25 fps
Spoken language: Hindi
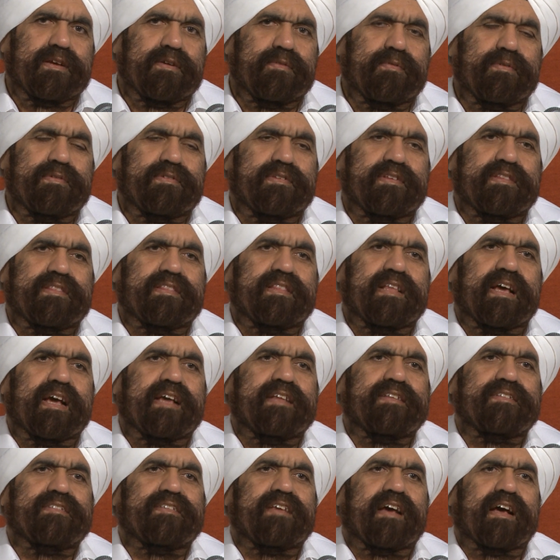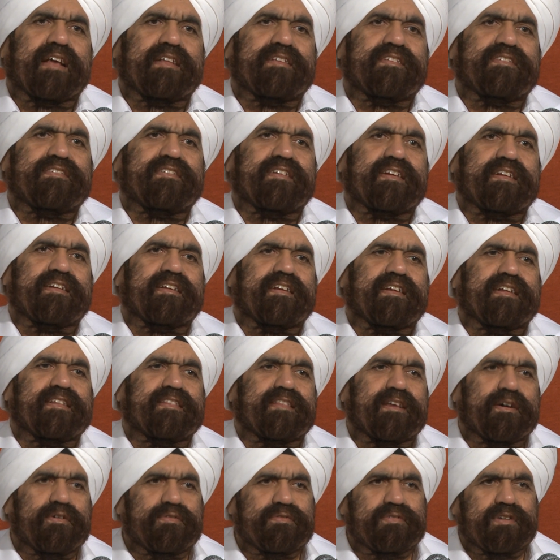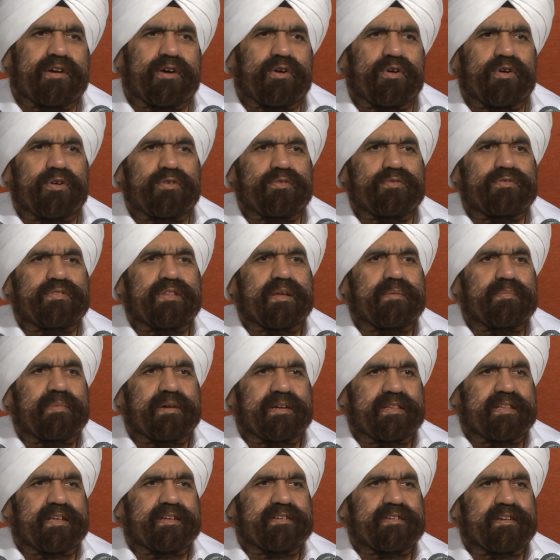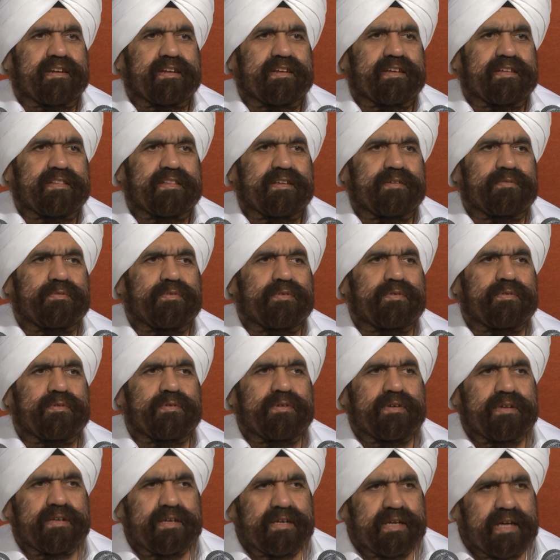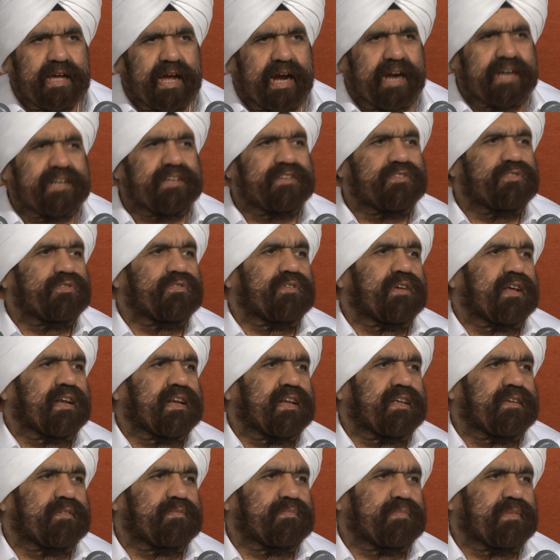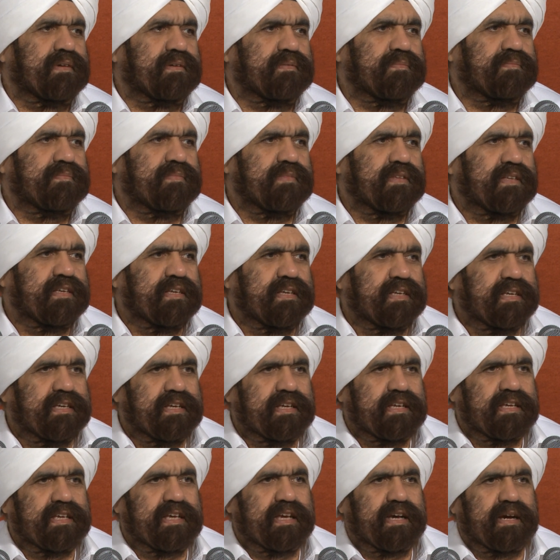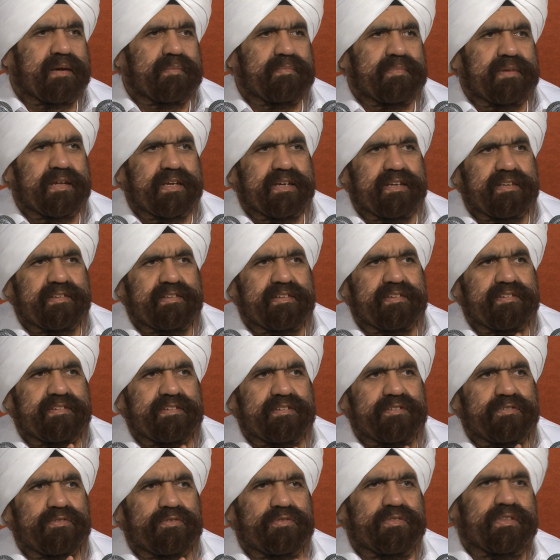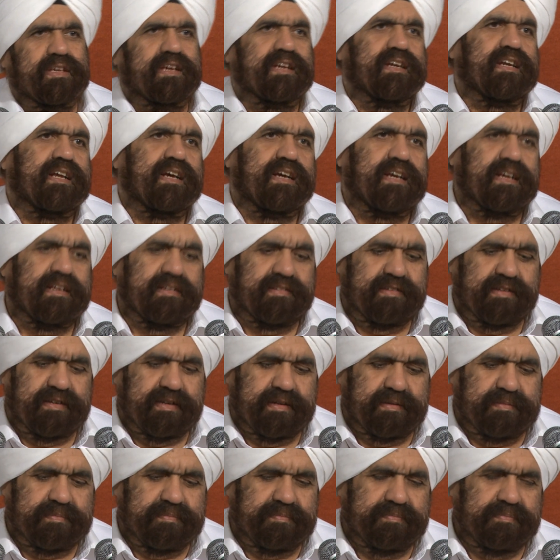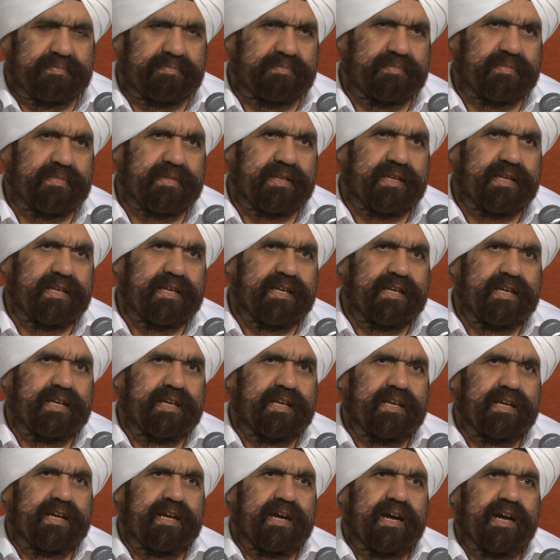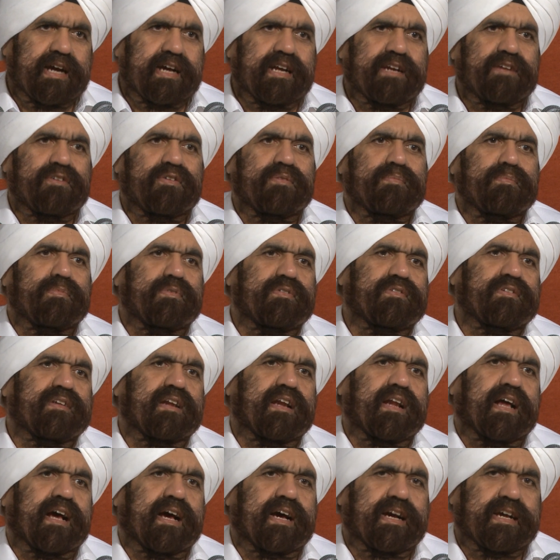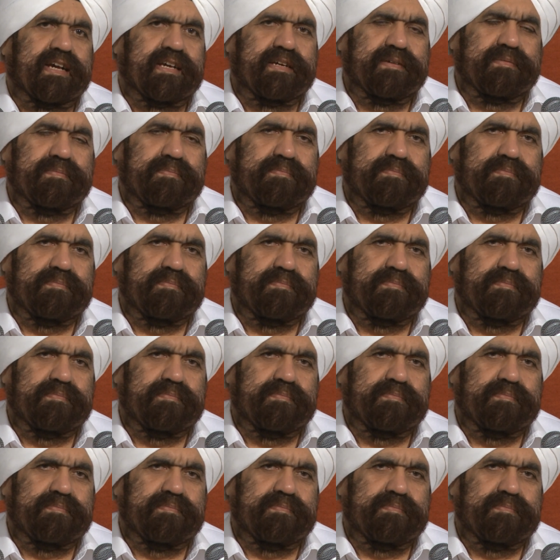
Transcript: वो जितना इंसान स्ट्रेस लेता है उसका और उतना बढ़ता चल जाता है वो एटीट्यूड है लाइफ में कि हमने किसी चीज़ को देखना कैसे है अगर कोई मुश्किल आ गई